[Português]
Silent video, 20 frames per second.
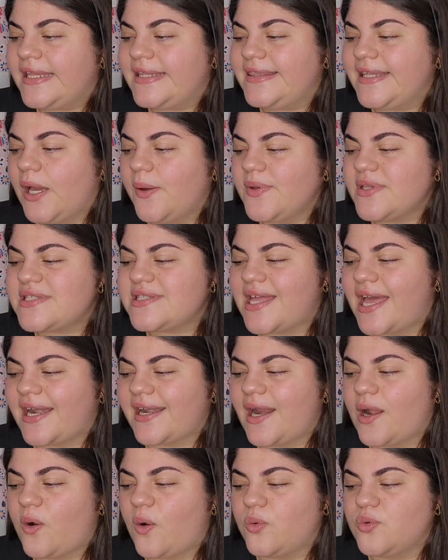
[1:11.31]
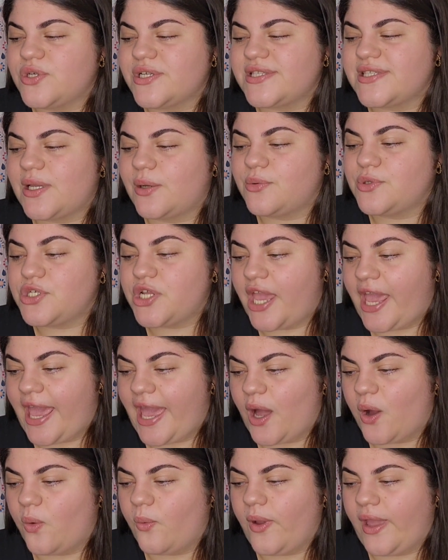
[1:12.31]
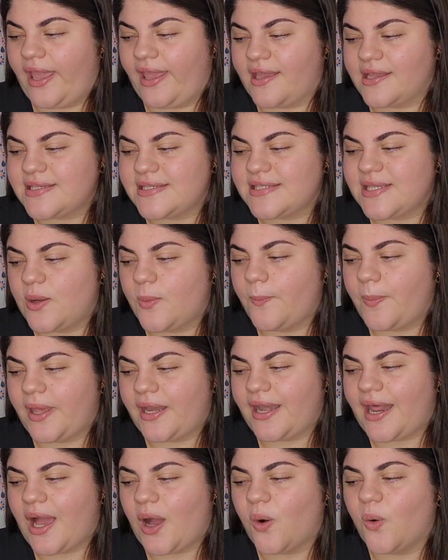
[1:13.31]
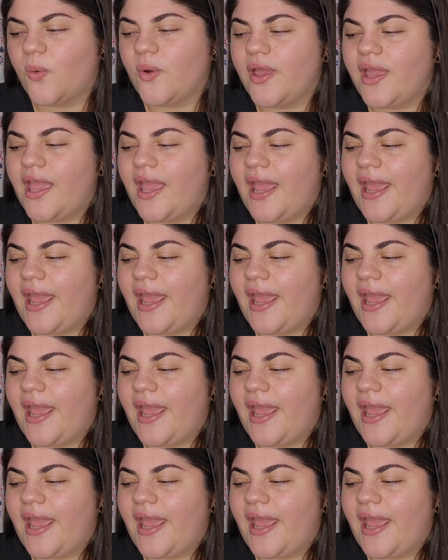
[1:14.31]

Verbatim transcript: não estar na condição de réu em ação penal,